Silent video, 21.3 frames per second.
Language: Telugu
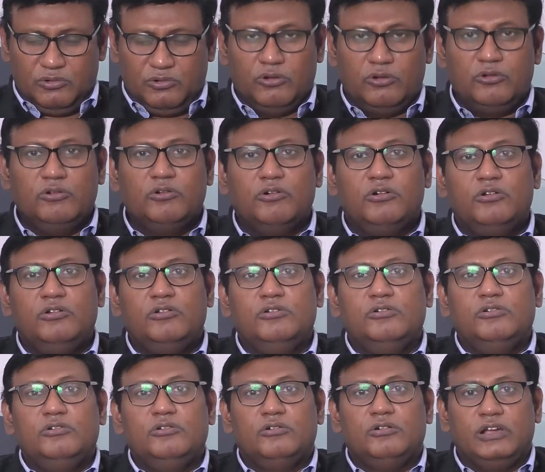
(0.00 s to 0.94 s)

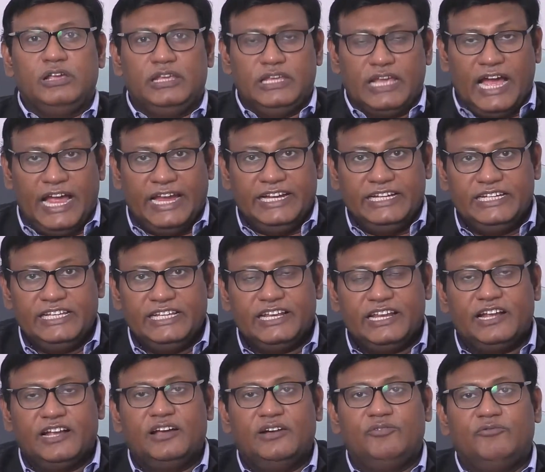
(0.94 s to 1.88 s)
కొనుగోలు ఈ ఐటీ
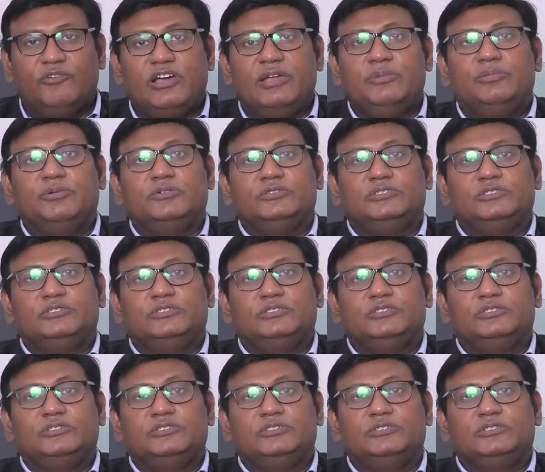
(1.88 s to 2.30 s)
రంగం వైపు